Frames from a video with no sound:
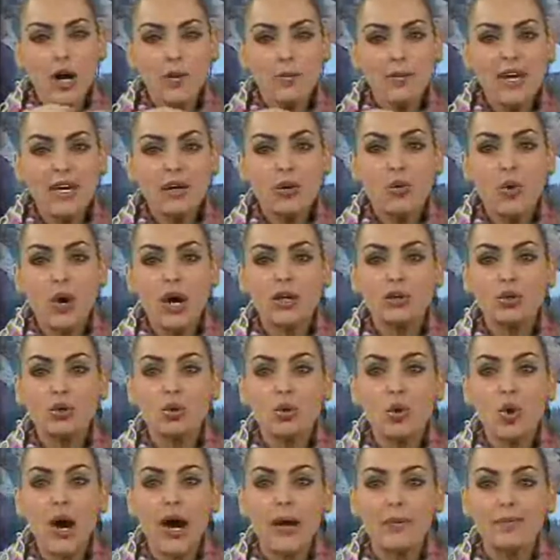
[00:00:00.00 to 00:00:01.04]
homem, quando
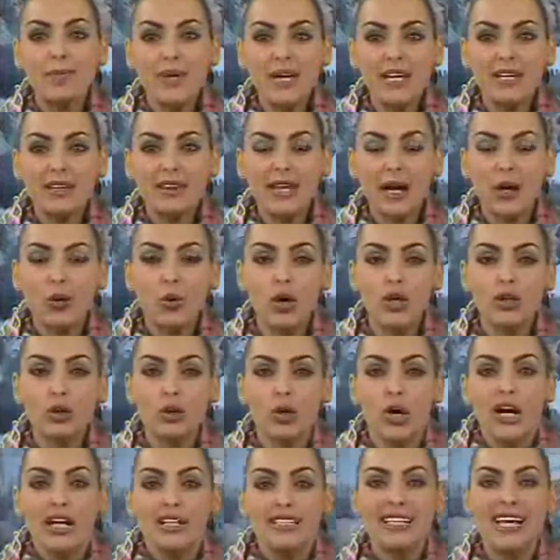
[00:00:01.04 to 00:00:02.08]
coabita, quando
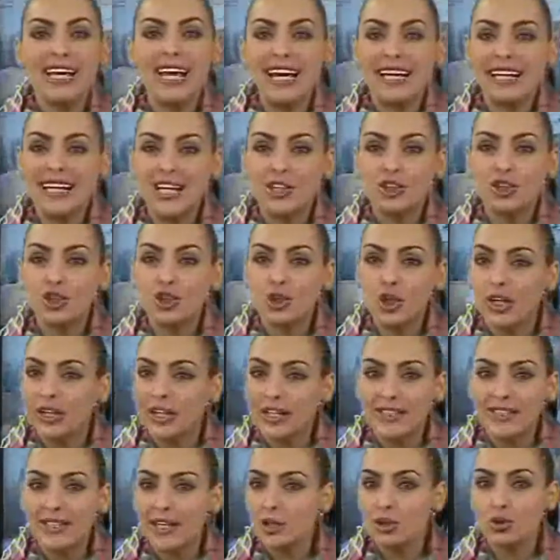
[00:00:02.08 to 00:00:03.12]
se relaciona
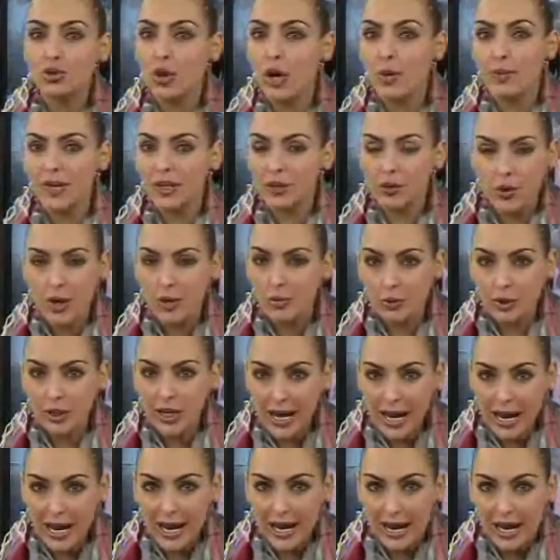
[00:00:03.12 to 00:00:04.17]
sexualmente com a
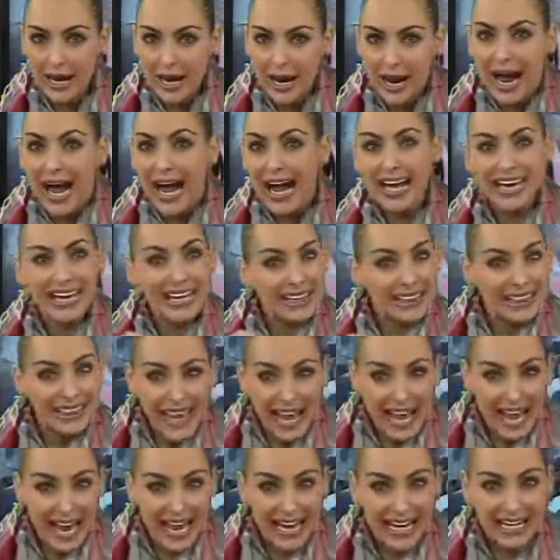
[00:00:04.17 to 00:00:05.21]
mulher, a
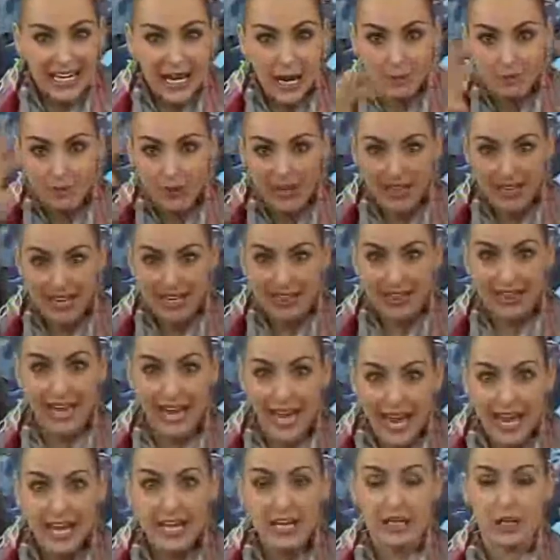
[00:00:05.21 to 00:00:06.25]
ideia pela
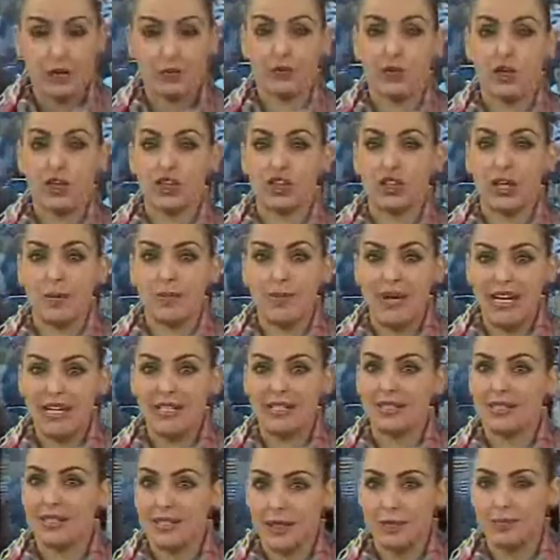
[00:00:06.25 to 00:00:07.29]
lei que foi
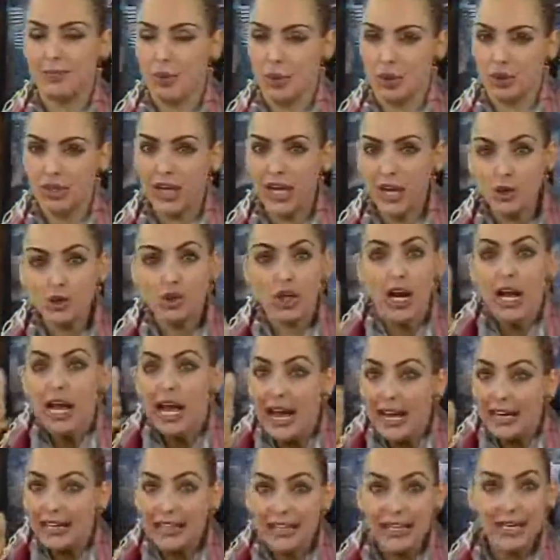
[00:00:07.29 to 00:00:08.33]
estabelecida por Deus
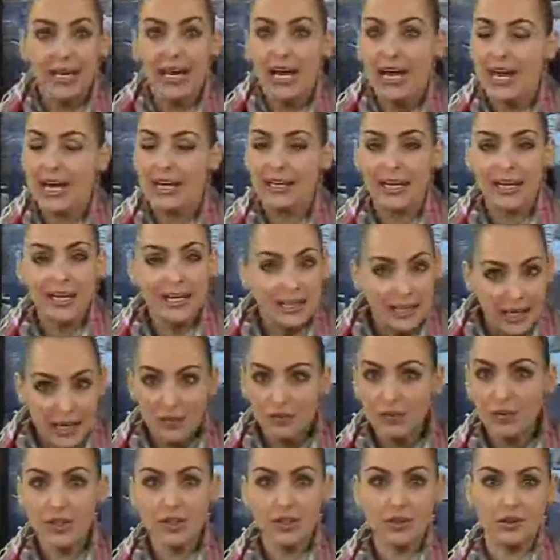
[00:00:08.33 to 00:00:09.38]
é que ela
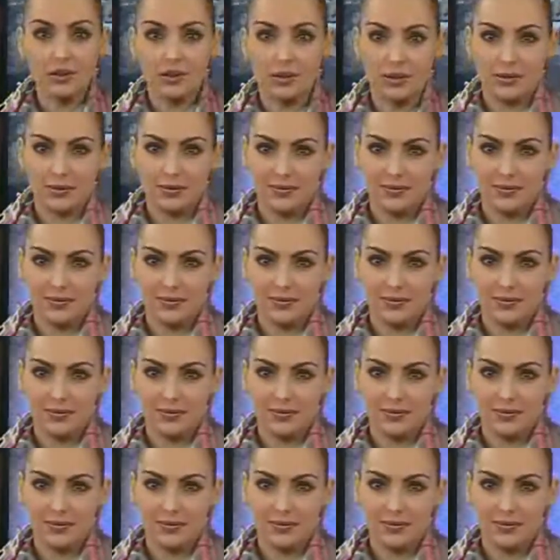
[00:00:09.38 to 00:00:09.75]
engravide.